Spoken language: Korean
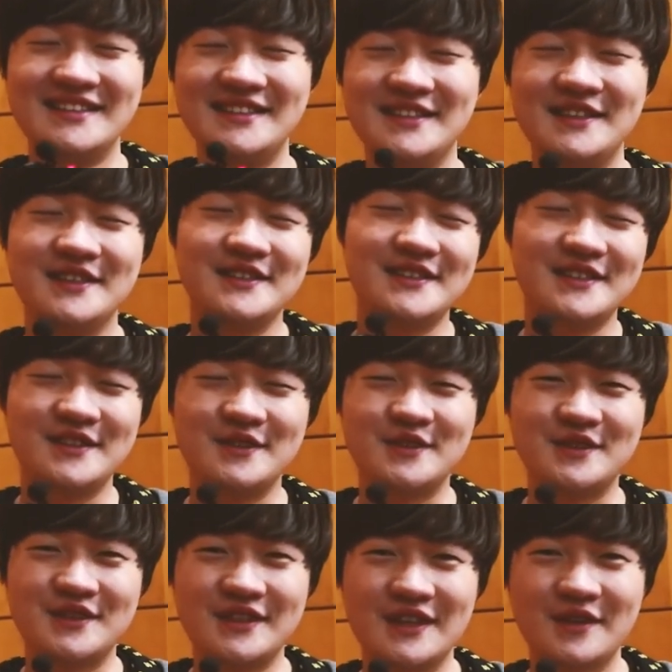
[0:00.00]
드디어 드디어
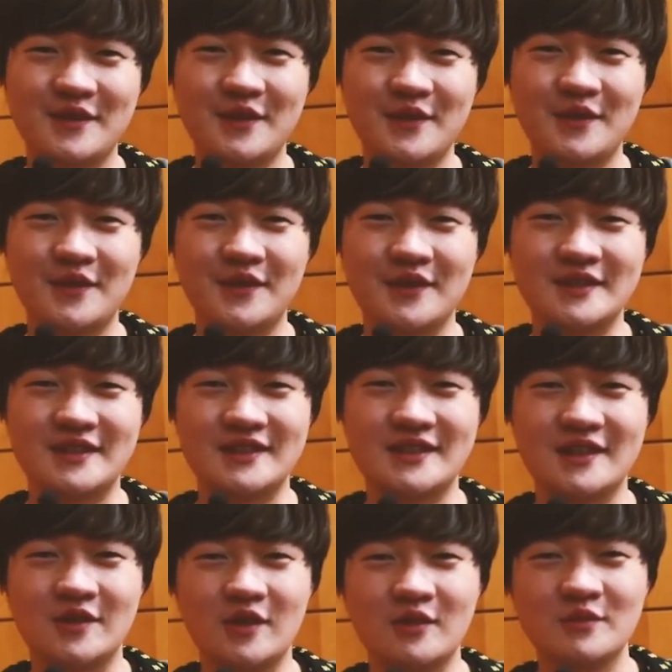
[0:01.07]
우승을 했고
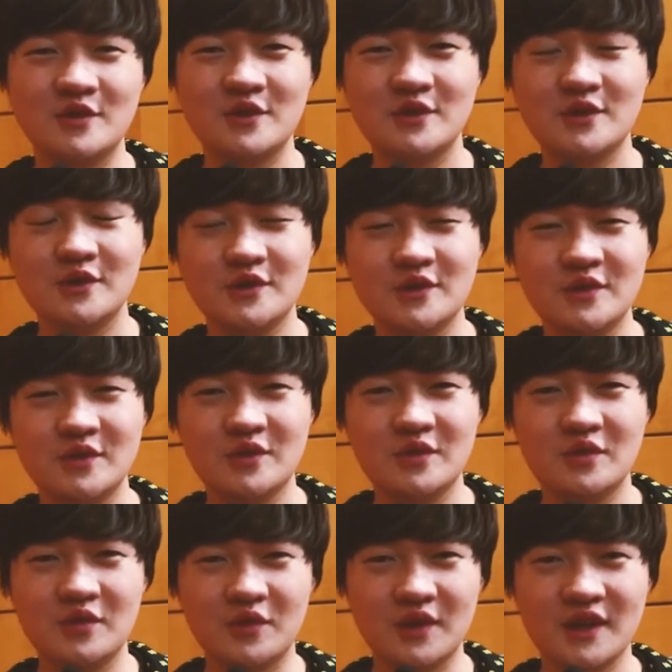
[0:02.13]
진짜
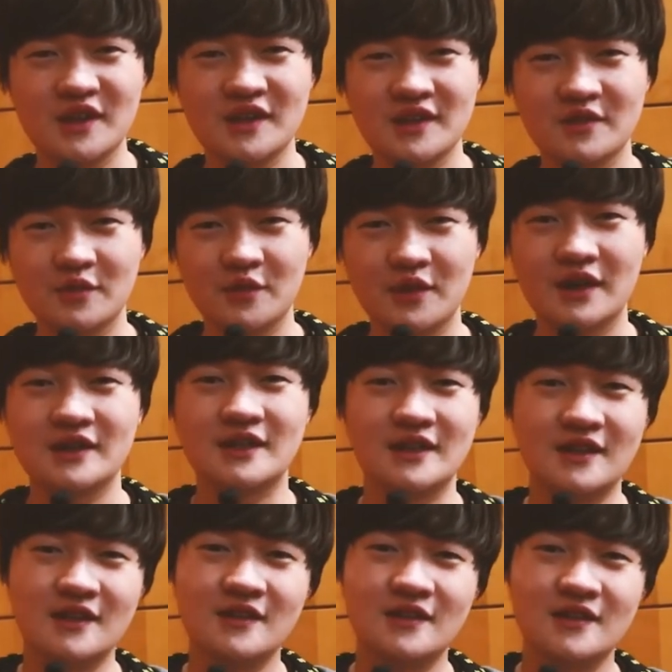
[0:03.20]
너무 오랫동안
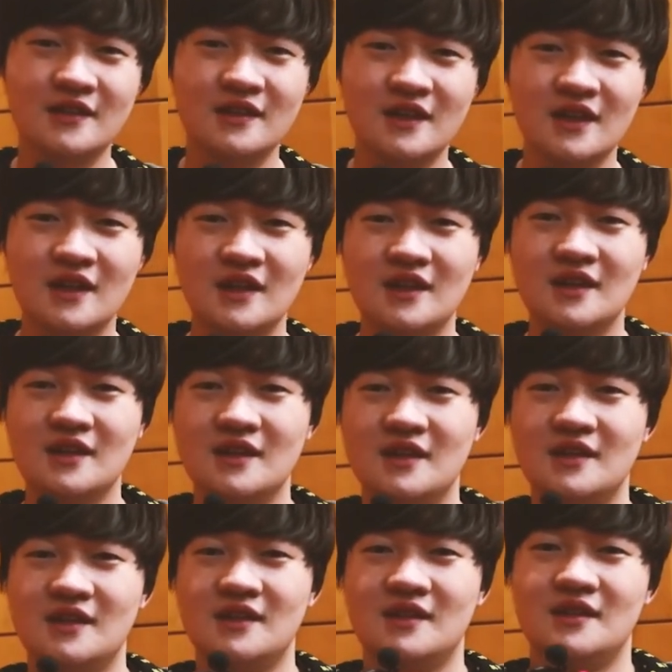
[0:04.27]
기다려
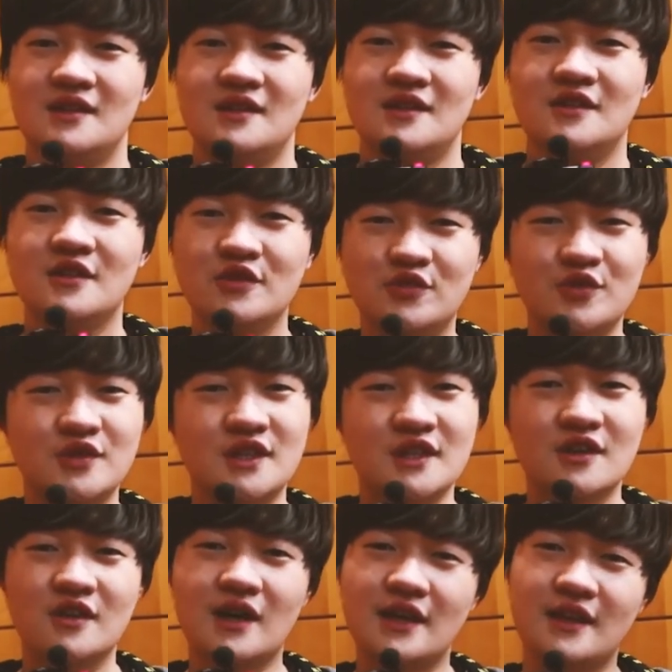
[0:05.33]

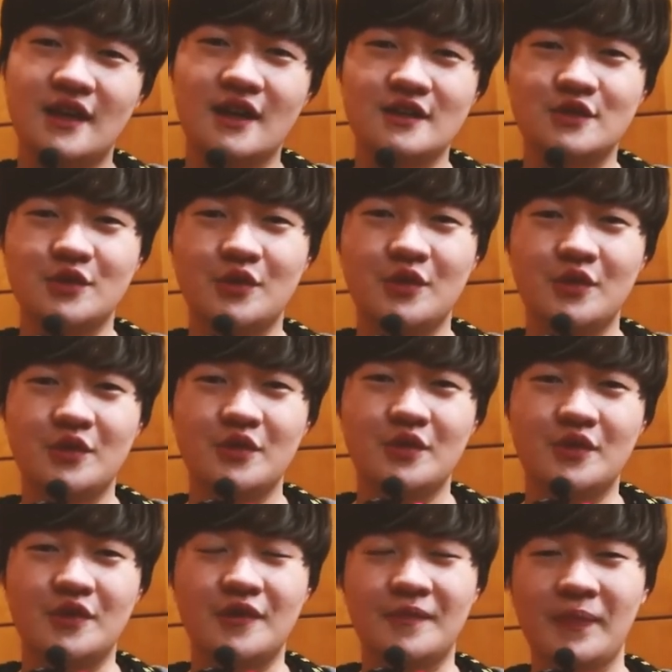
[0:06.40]
주신 것
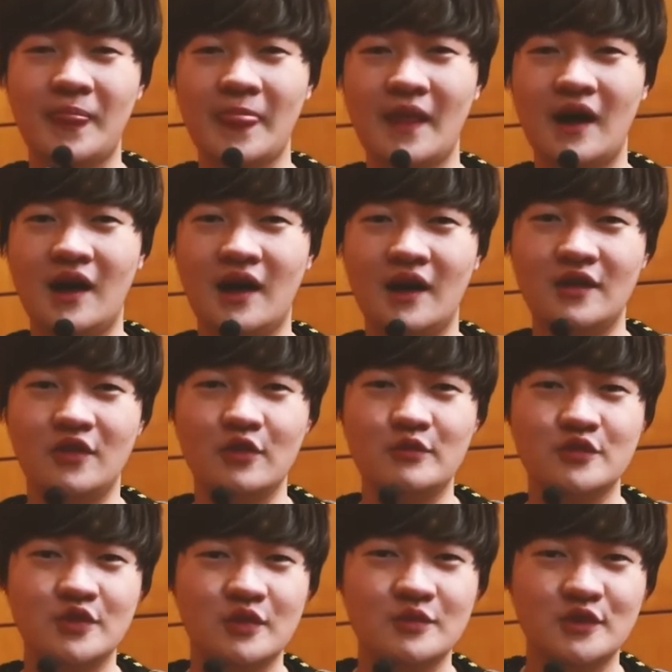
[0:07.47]
같아가지고 아
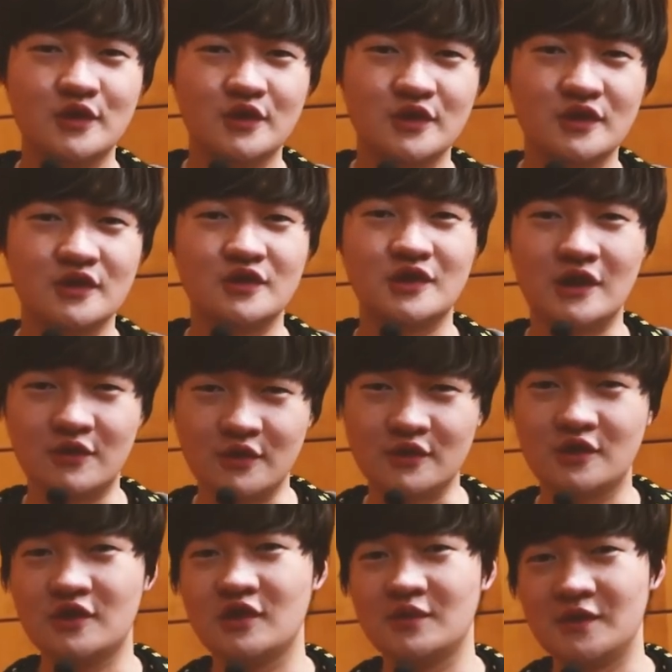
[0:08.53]
너무 너무
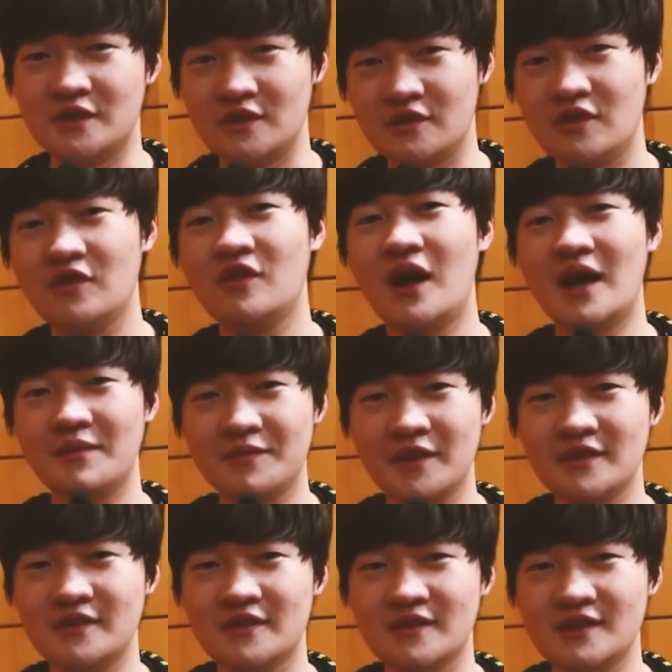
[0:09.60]
죄송스러우면서도
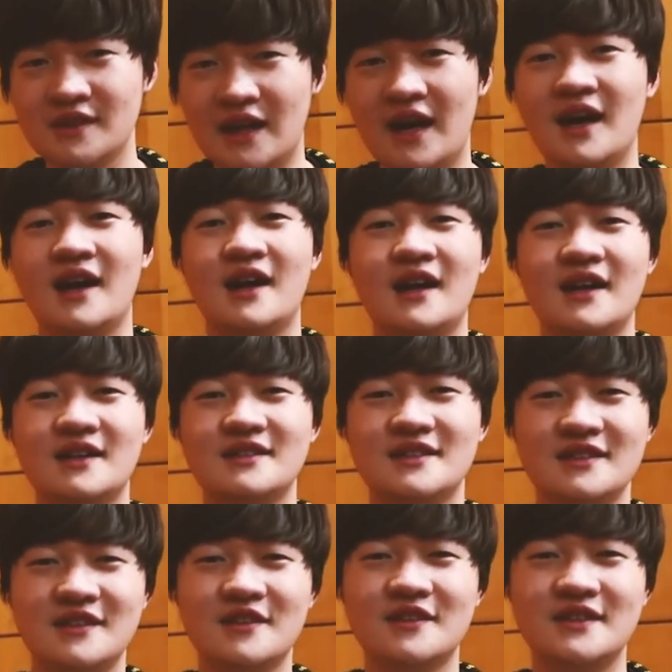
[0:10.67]
한편으로는 아
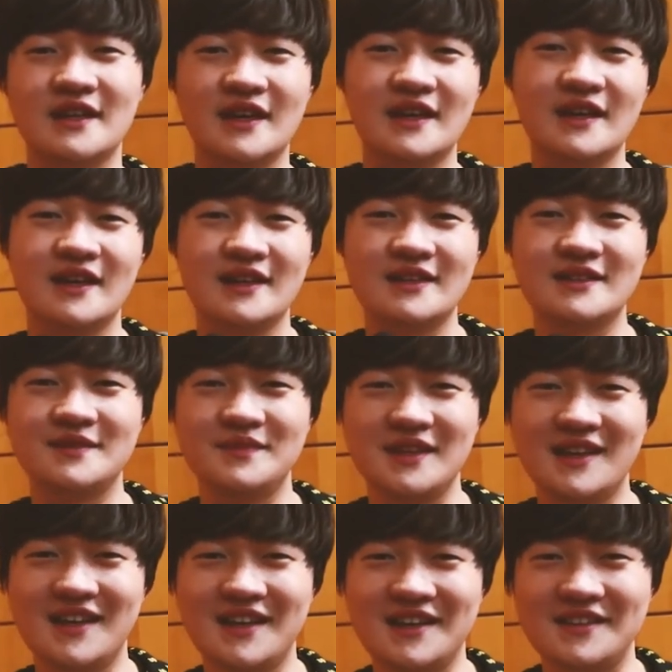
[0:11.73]
드디어 제가
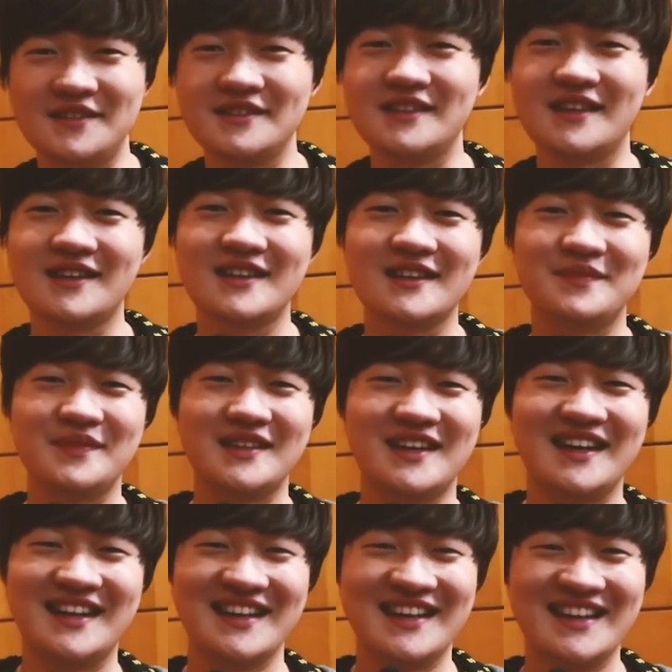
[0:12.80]
해냈습니다 이런 생각입니다.